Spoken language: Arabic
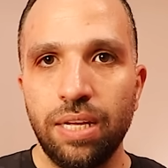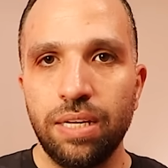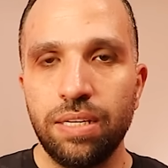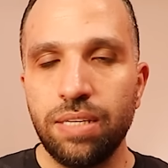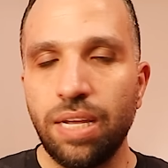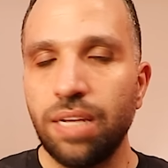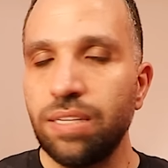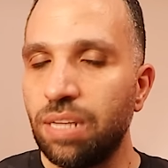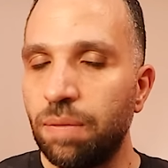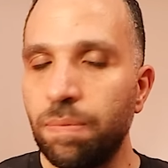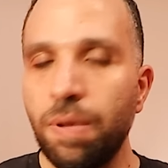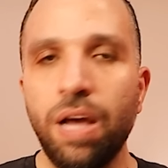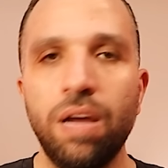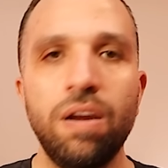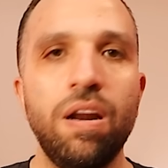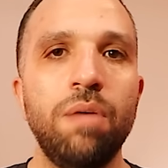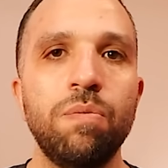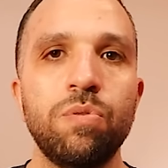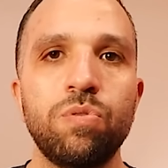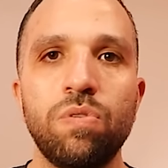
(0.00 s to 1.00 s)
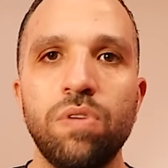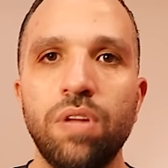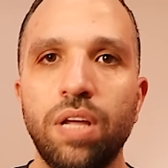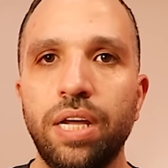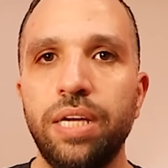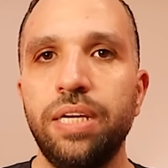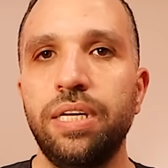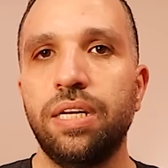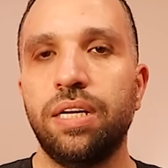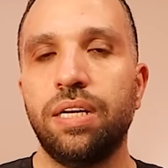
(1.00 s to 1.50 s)
زي سماح رحمه الله
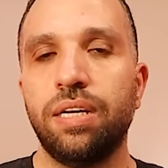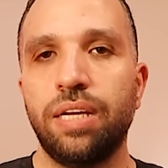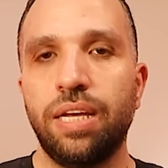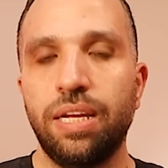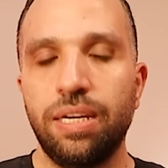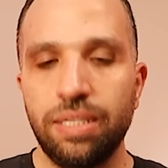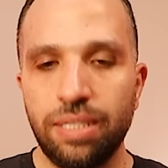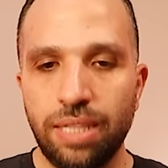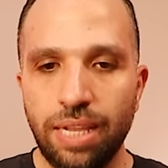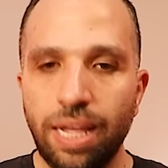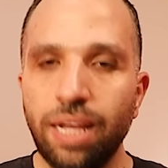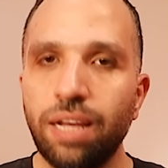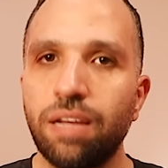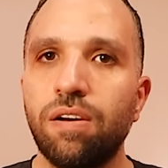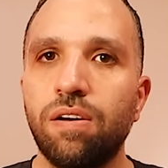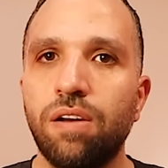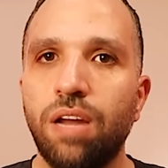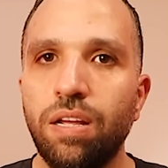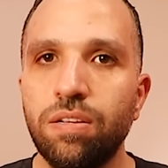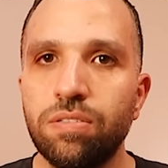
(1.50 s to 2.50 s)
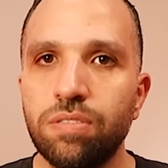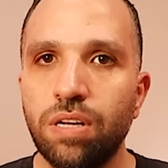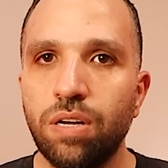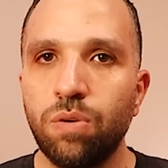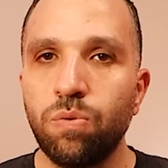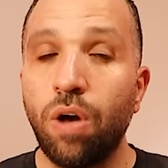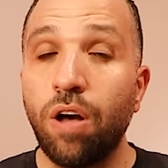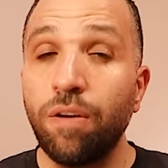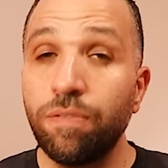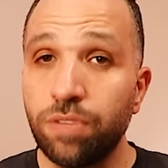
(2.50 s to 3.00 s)
عليها كانت لاخر لحظه
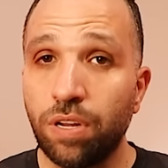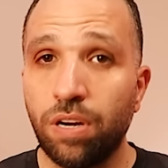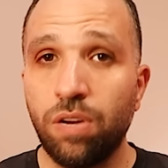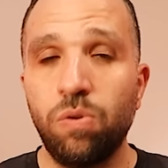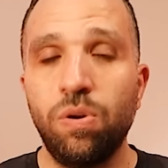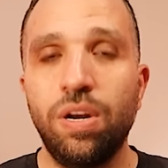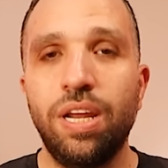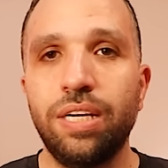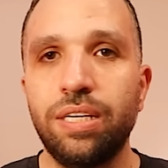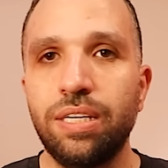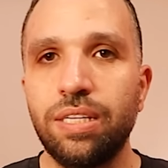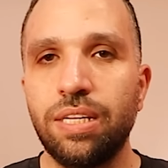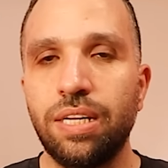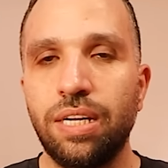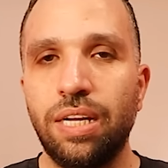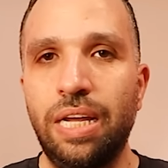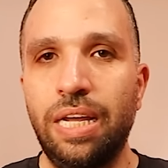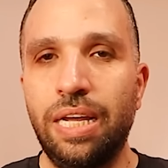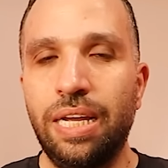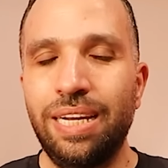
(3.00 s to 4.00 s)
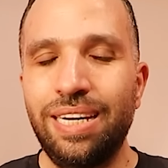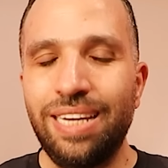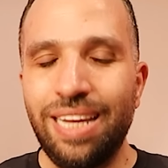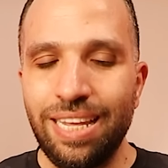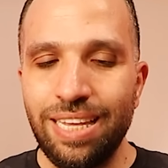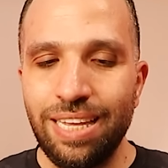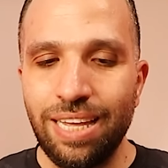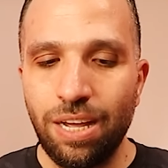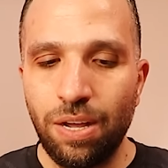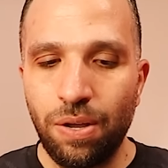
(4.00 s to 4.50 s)
وهفضل اقولها كده ان
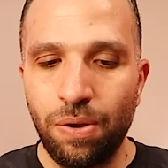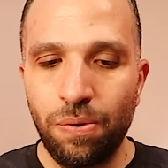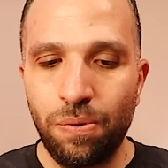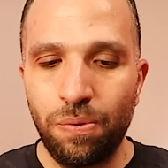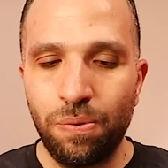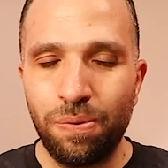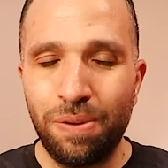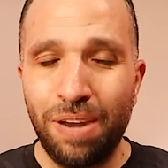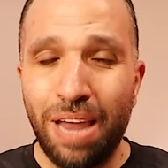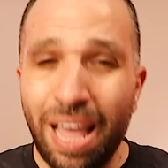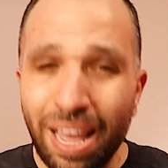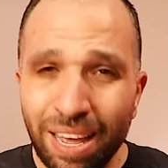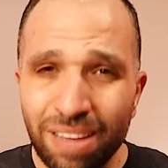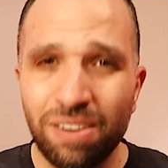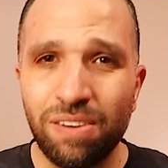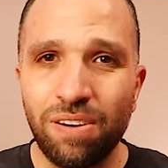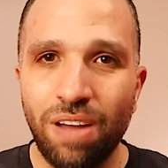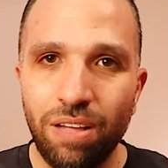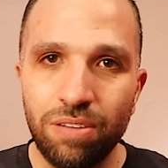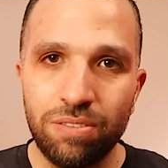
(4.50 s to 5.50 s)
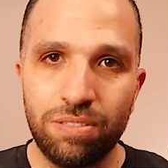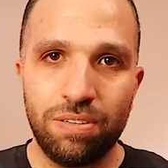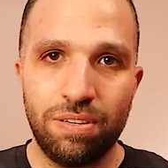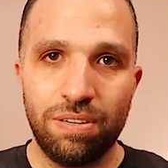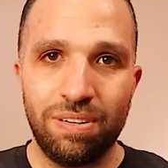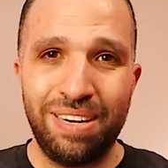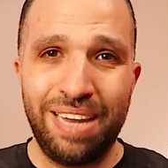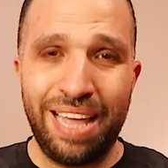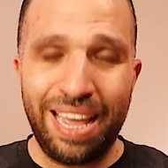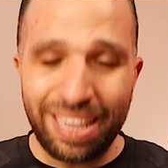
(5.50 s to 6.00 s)
هي لاخر لحظه
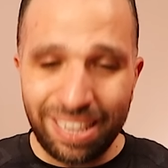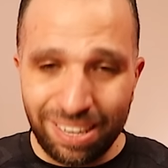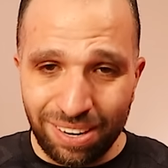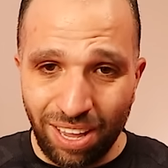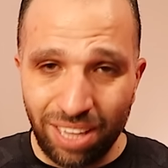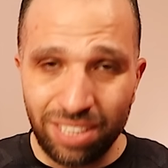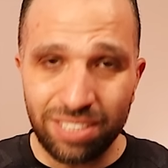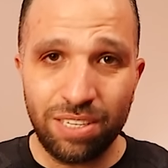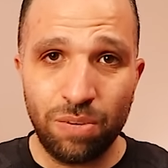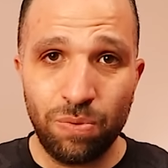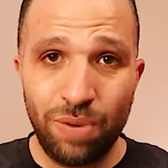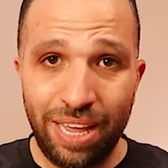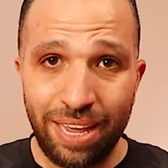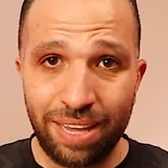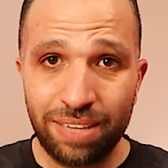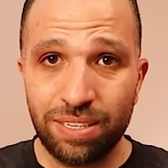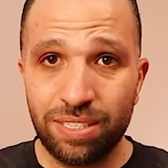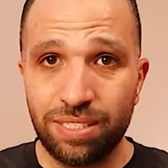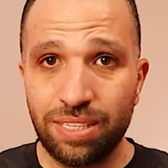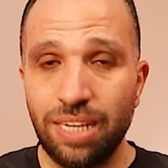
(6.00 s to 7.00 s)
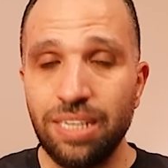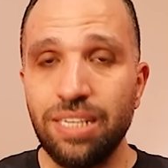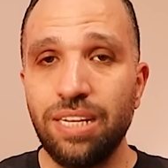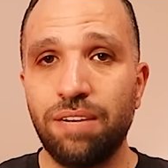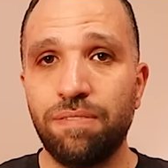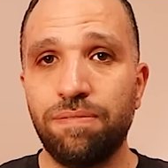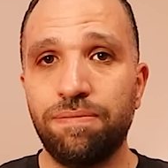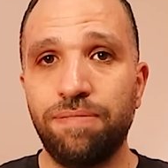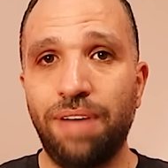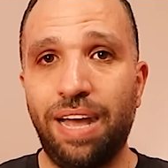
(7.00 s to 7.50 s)
لاخر لحظه والاخر
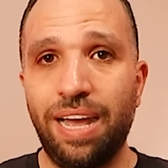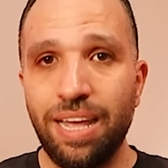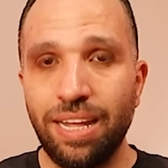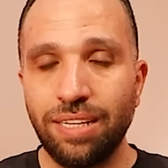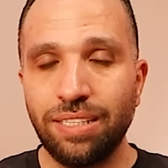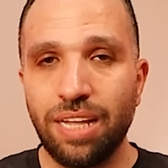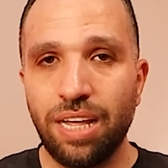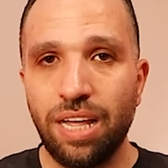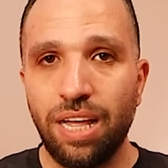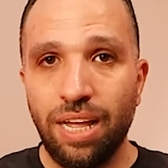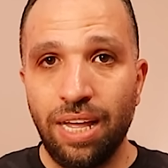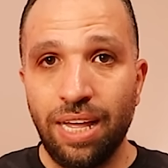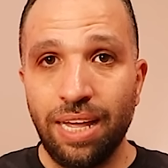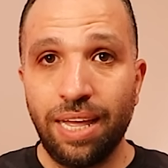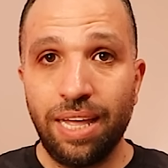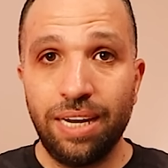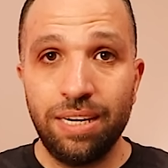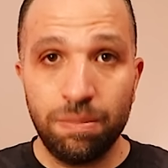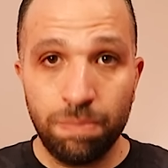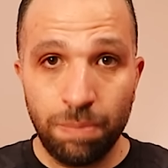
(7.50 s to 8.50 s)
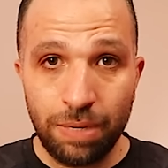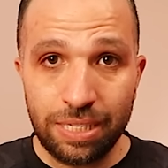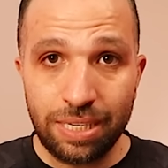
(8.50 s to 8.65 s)
ثانيه في حياتها كانت